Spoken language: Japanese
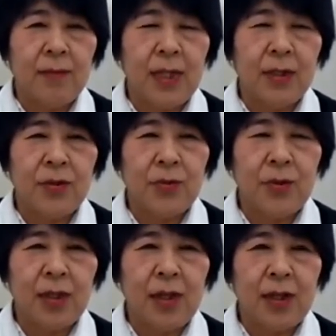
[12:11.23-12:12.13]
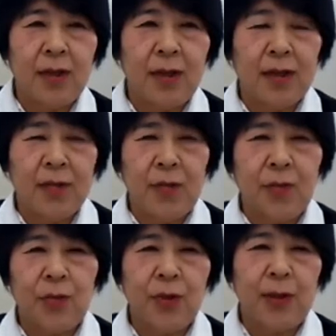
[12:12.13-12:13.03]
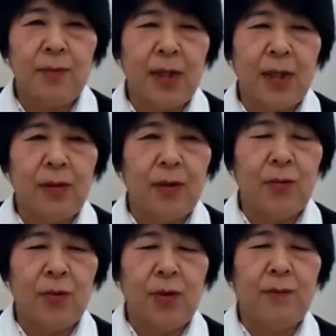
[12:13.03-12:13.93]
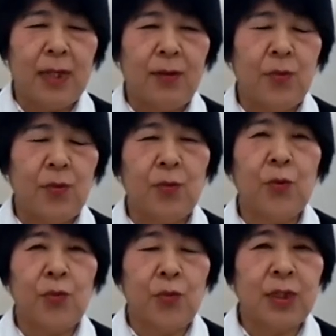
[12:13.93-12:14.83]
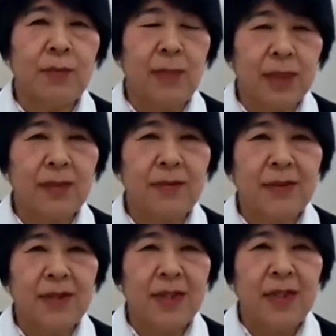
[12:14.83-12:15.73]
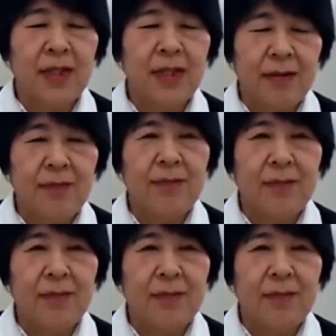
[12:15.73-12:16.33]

まあ、そういったところで、まあまあ、訪問をします。うん